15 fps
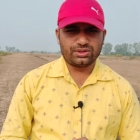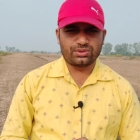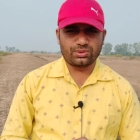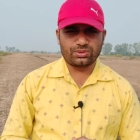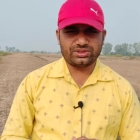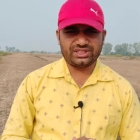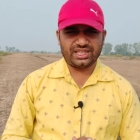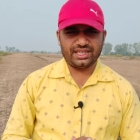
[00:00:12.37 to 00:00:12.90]

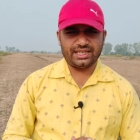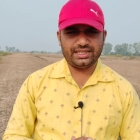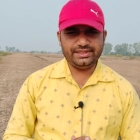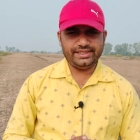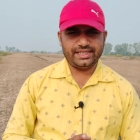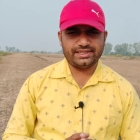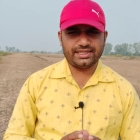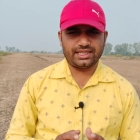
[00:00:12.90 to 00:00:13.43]
सूखता है
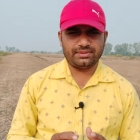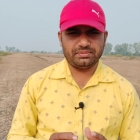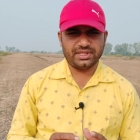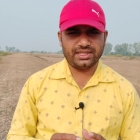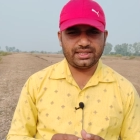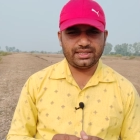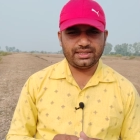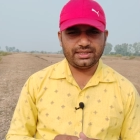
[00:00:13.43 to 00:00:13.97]
यह जड़
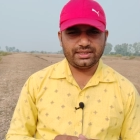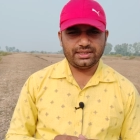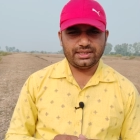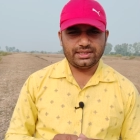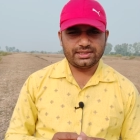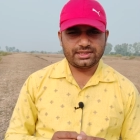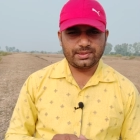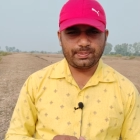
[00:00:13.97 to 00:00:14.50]
में
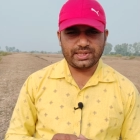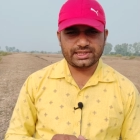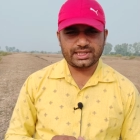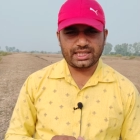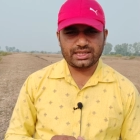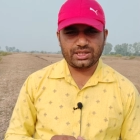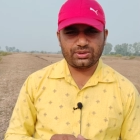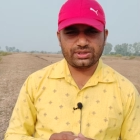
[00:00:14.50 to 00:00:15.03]
चिपक
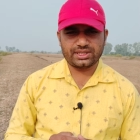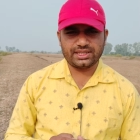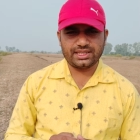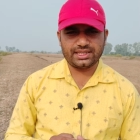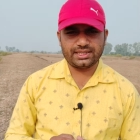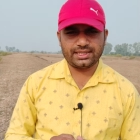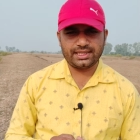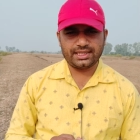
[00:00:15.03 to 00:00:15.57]
जाता है और
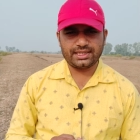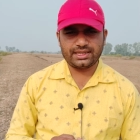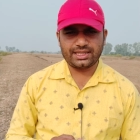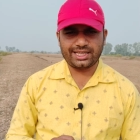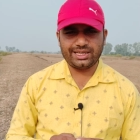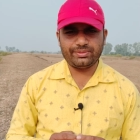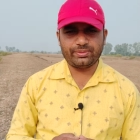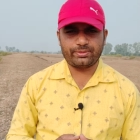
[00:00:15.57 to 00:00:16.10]
धीरे धीरे
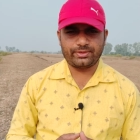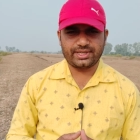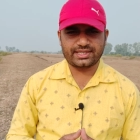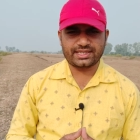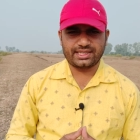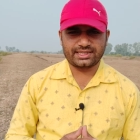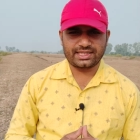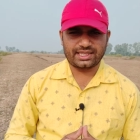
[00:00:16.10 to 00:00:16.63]
तने में प्रवेश
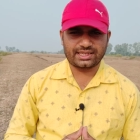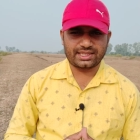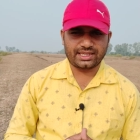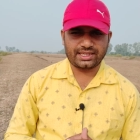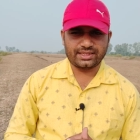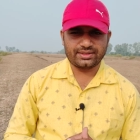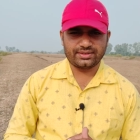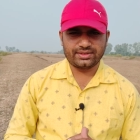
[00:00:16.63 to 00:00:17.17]
कर जाता
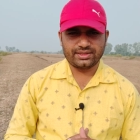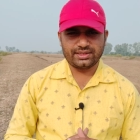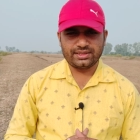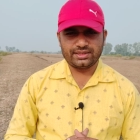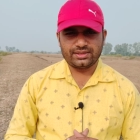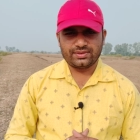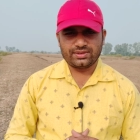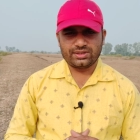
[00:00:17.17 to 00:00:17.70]
है
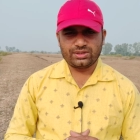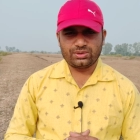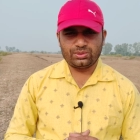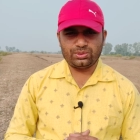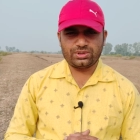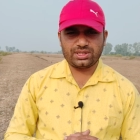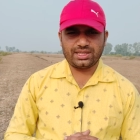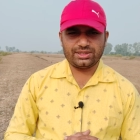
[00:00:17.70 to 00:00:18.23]

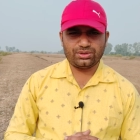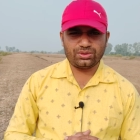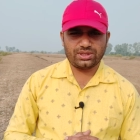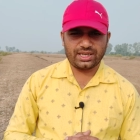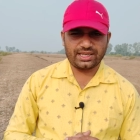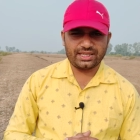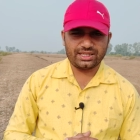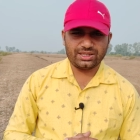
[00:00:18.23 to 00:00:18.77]
दूसरा जो
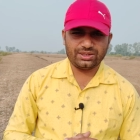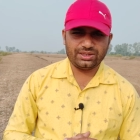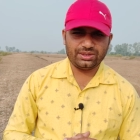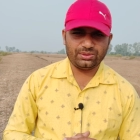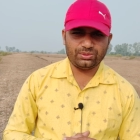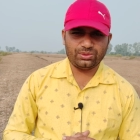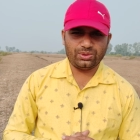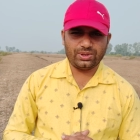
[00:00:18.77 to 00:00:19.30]
कारण है
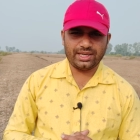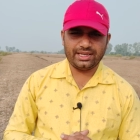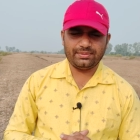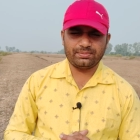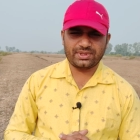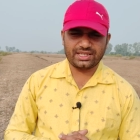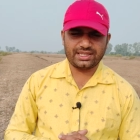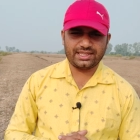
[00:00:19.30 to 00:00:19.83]
वो है
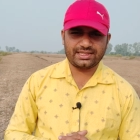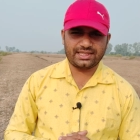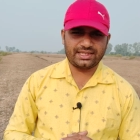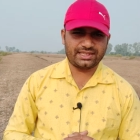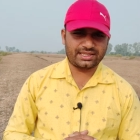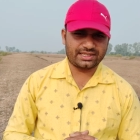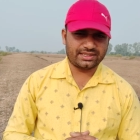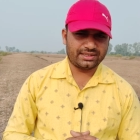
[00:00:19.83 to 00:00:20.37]
मृदा
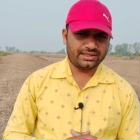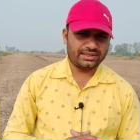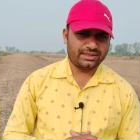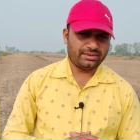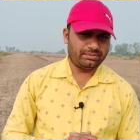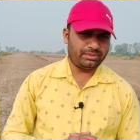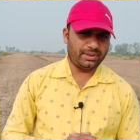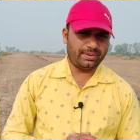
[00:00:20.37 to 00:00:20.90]
जनित
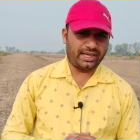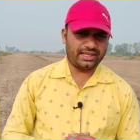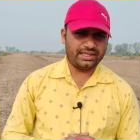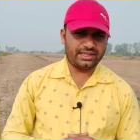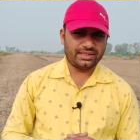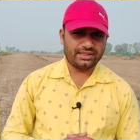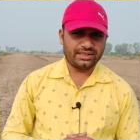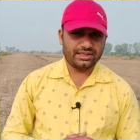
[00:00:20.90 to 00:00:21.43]

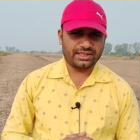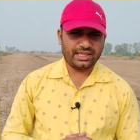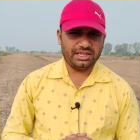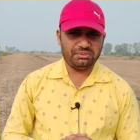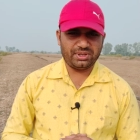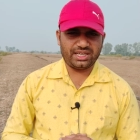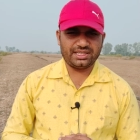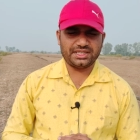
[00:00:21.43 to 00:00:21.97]
बीमारी कई
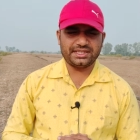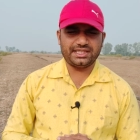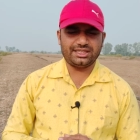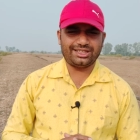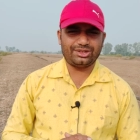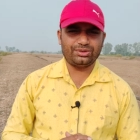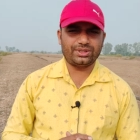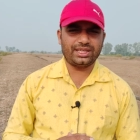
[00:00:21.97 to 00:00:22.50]
बार किसी
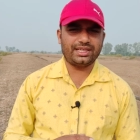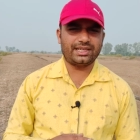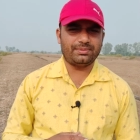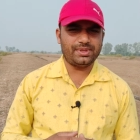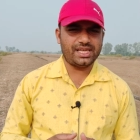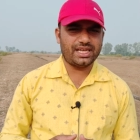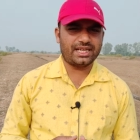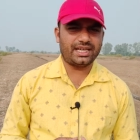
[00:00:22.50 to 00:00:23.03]
तत्व की
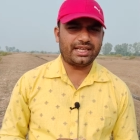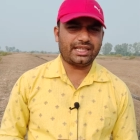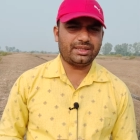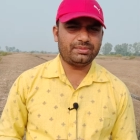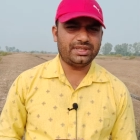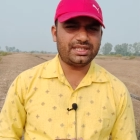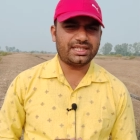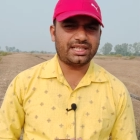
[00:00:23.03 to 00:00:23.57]
कमी के
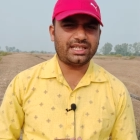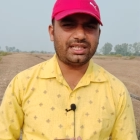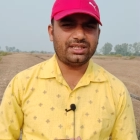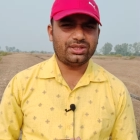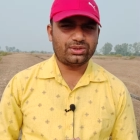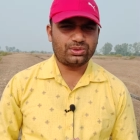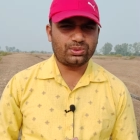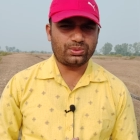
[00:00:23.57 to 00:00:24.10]
कारण भी चना
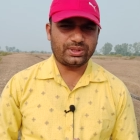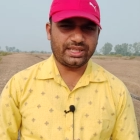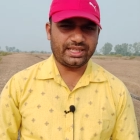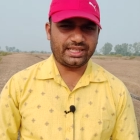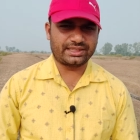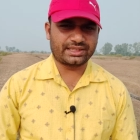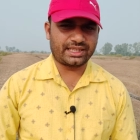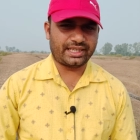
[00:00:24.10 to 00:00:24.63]
सूखने
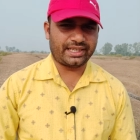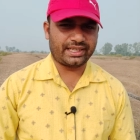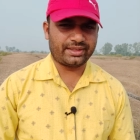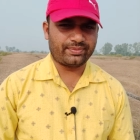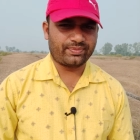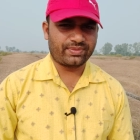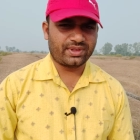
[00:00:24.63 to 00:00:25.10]
लगता है